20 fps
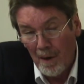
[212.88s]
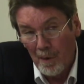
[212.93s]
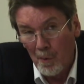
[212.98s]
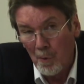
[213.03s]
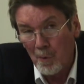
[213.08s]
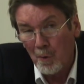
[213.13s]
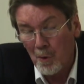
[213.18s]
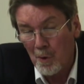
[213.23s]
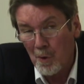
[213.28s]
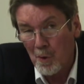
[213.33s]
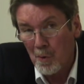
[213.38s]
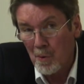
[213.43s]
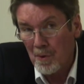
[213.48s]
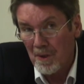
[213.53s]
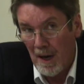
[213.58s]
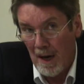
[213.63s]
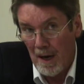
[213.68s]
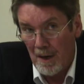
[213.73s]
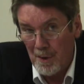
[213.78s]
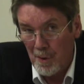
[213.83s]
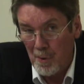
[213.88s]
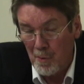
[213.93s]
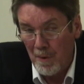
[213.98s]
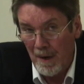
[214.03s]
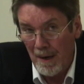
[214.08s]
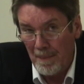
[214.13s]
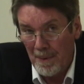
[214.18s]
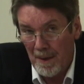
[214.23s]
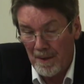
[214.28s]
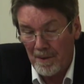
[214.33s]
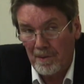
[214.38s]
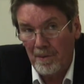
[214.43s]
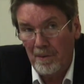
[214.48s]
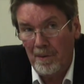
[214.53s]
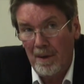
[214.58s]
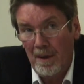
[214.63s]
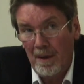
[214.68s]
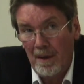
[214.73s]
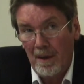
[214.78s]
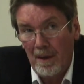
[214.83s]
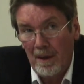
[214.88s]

Autre chose à jouer, parce que